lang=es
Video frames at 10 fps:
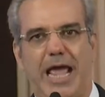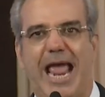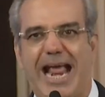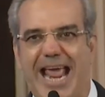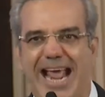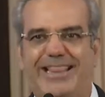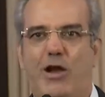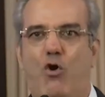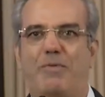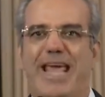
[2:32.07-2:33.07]
En
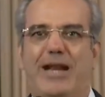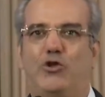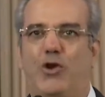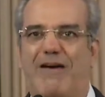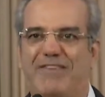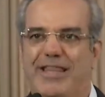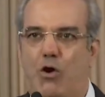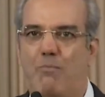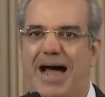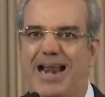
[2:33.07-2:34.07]
este gobierno la
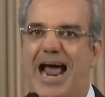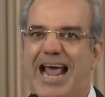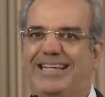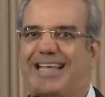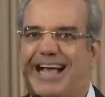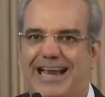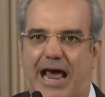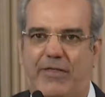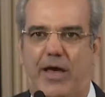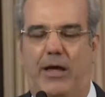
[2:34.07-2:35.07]
vida humana es
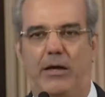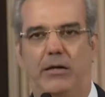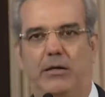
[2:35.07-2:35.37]
sagrada